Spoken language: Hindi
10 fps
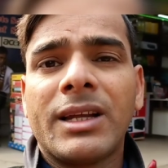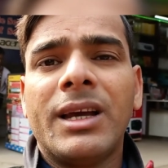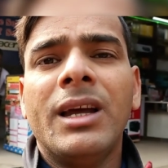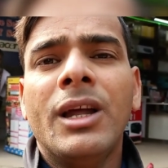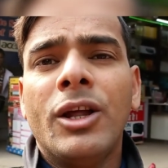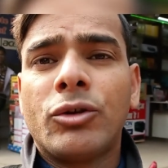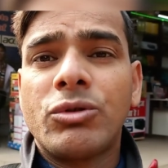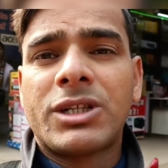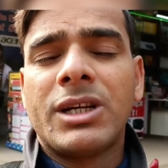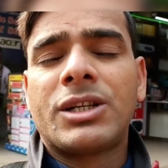आते हैं तो
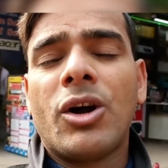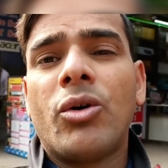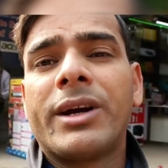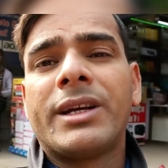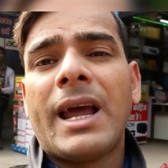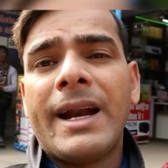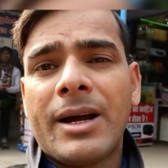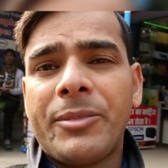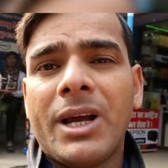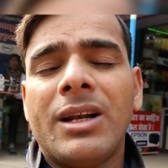उससे सबसे अच्छा होगा कि डायरेक्ट
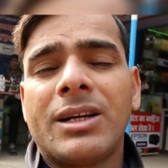आप यहाँ